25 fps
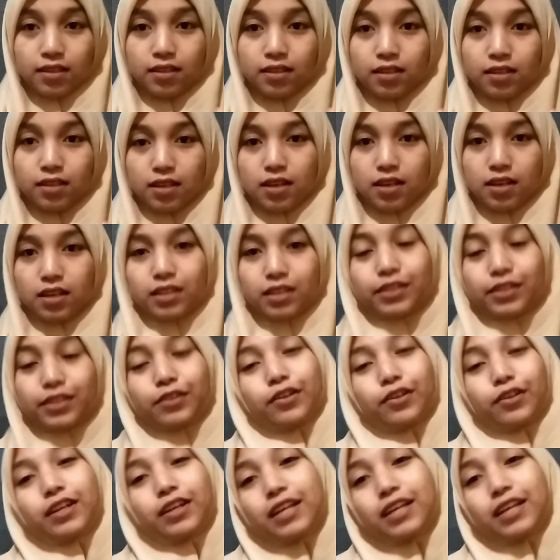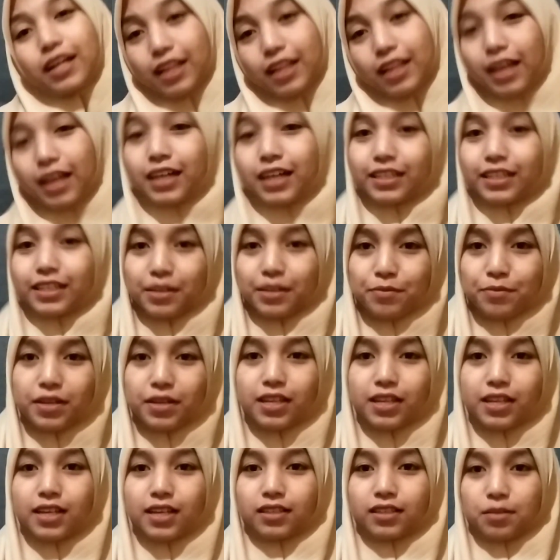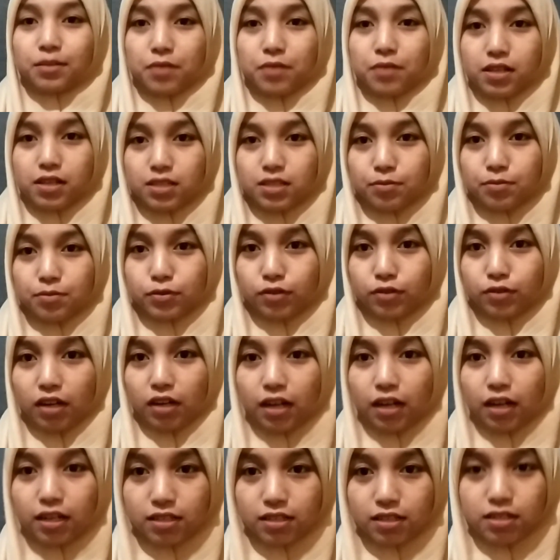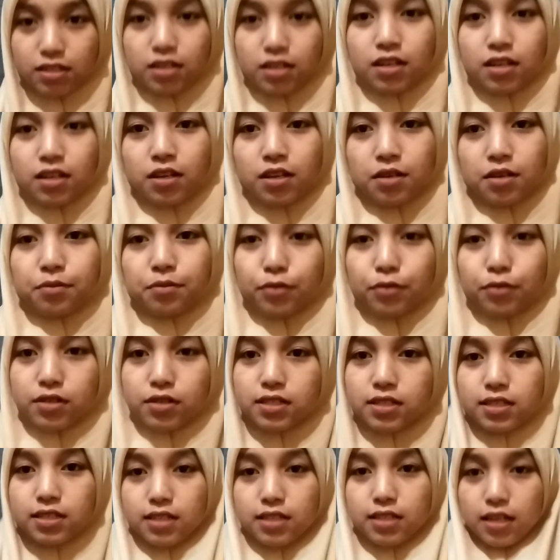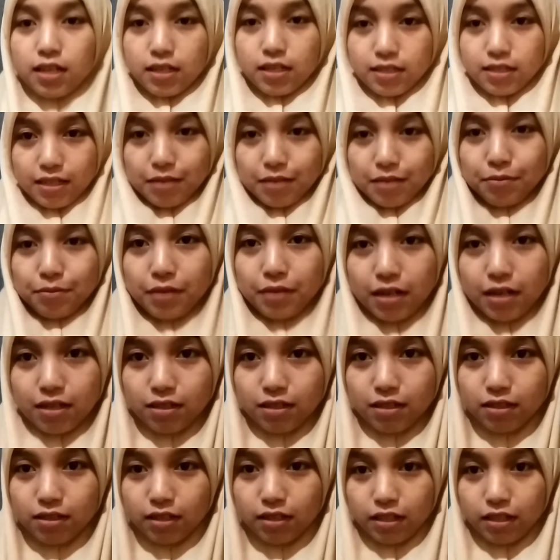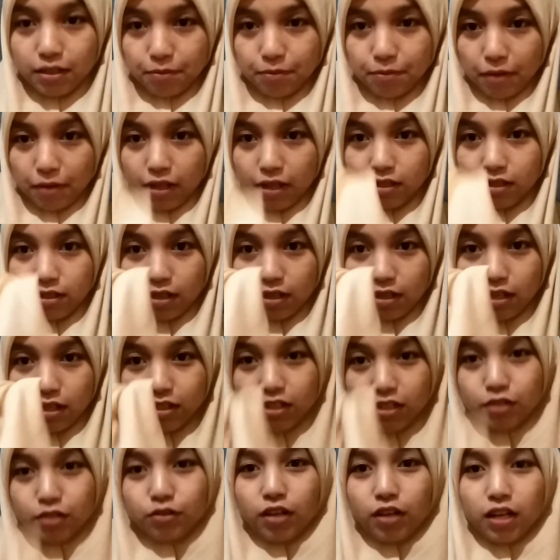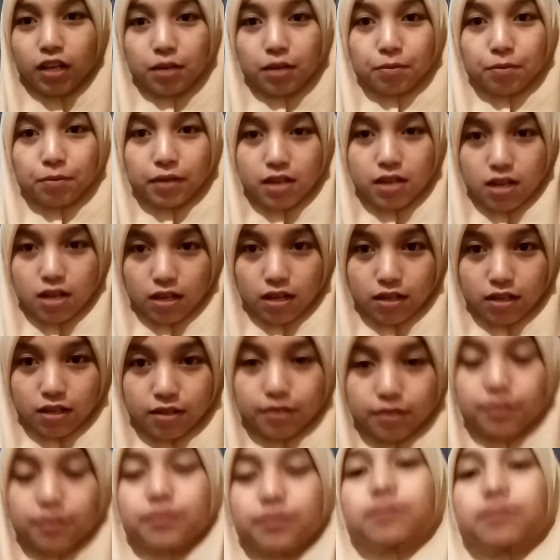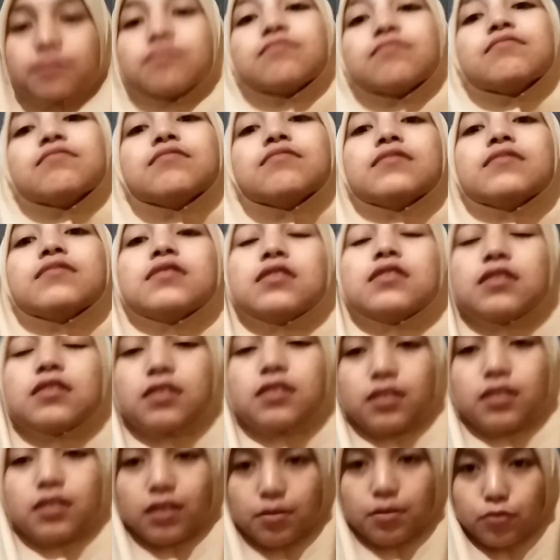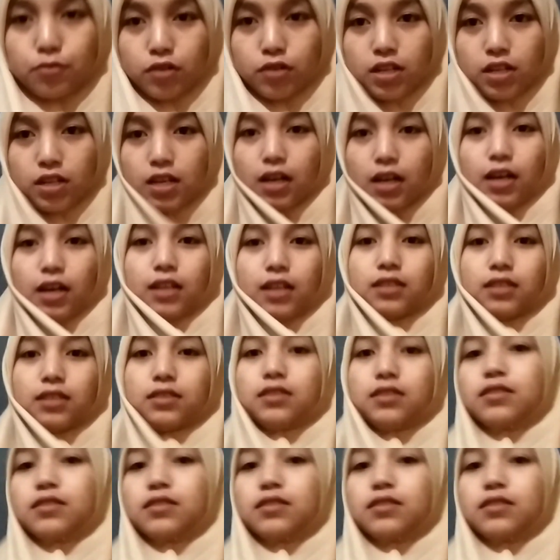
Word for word: nah di tutorial yang keenam ini kita masih menggunakan posisi yang sama ini panjang dan juga ini pendek kemudian